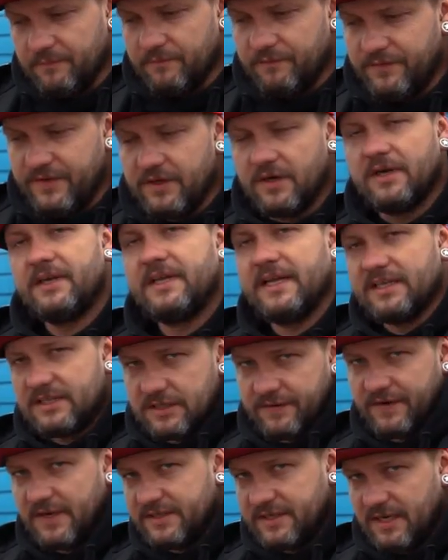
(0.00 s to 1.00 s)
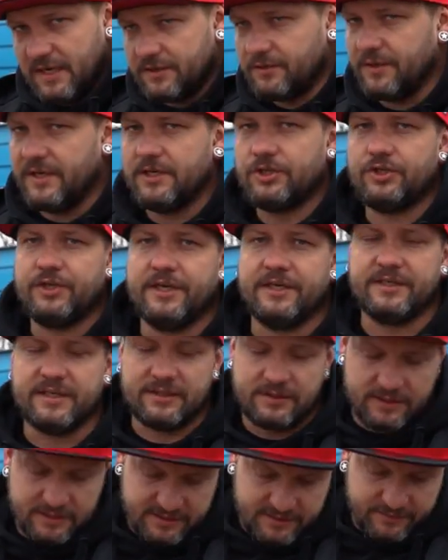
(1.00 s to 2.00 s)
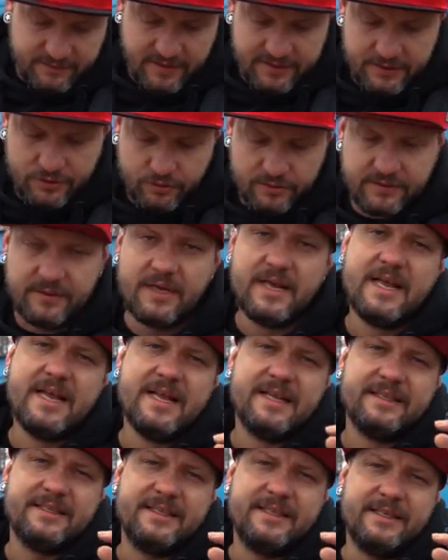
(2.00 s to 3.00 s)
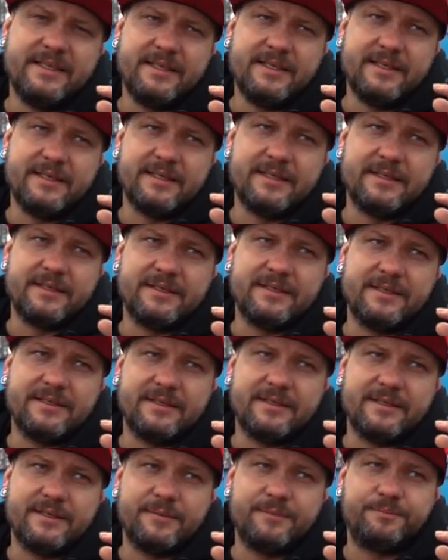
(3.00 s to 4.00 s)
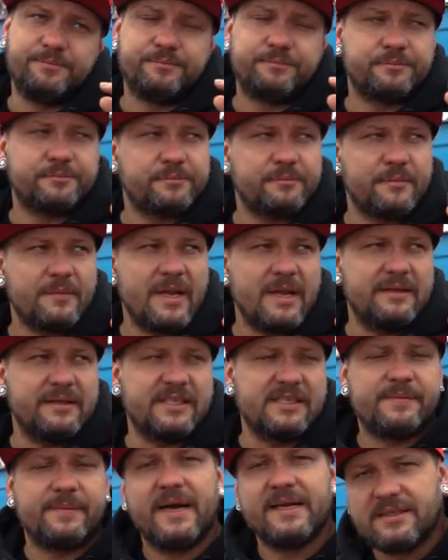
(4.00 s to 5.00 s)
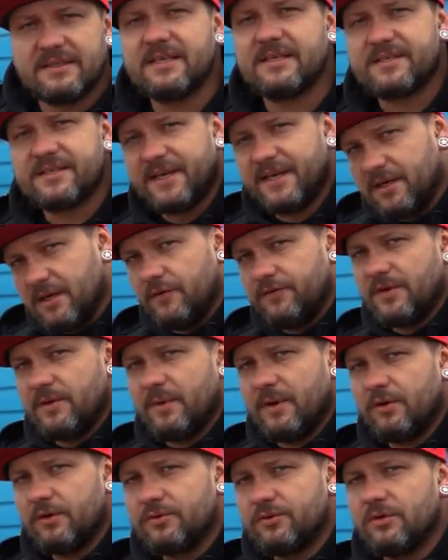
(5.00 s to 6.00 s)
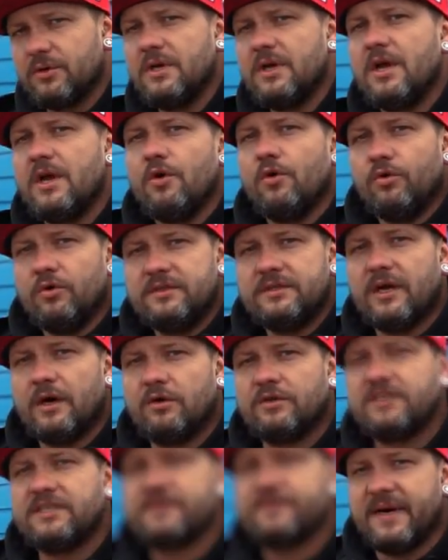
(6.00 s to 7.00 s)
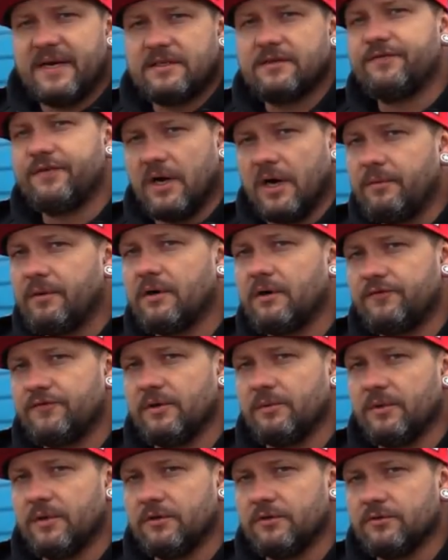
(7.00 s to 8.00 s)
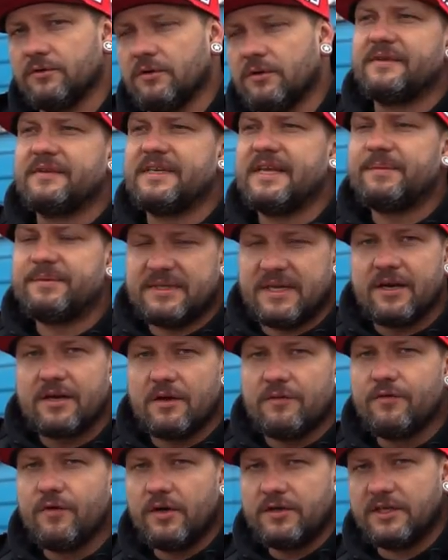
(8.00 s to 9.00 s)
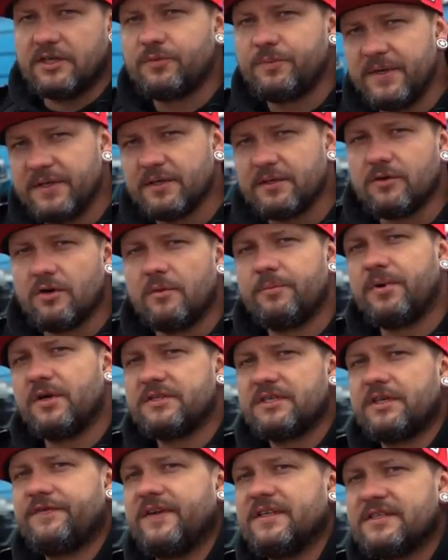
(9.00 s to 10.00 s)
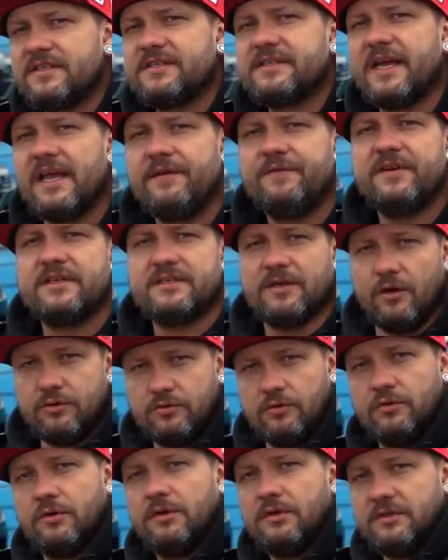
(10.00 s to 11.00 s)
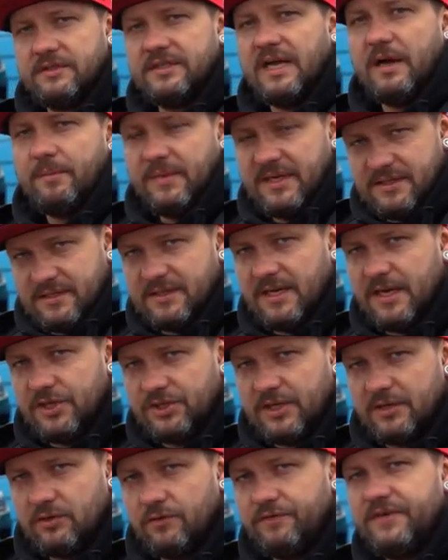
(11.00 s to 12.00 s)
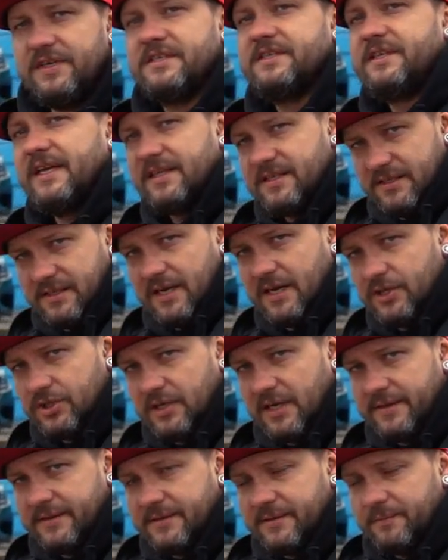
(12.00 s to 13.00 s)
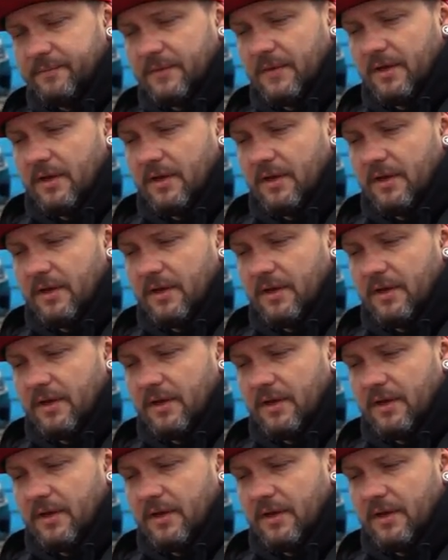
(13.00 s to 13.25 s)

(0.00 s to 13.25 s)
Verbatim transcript: wie er jetzt quasi aktuell steht. Also das ist quasi schon die, äh, der zweite Satz Räder auf dem Auto und auch die zweite Farbe auf dem Auto. Und selbst da können wir euch dann später noch ein paar Sequenzen zeigen, wie das Auto damals dastand und wie es jetzt dastand.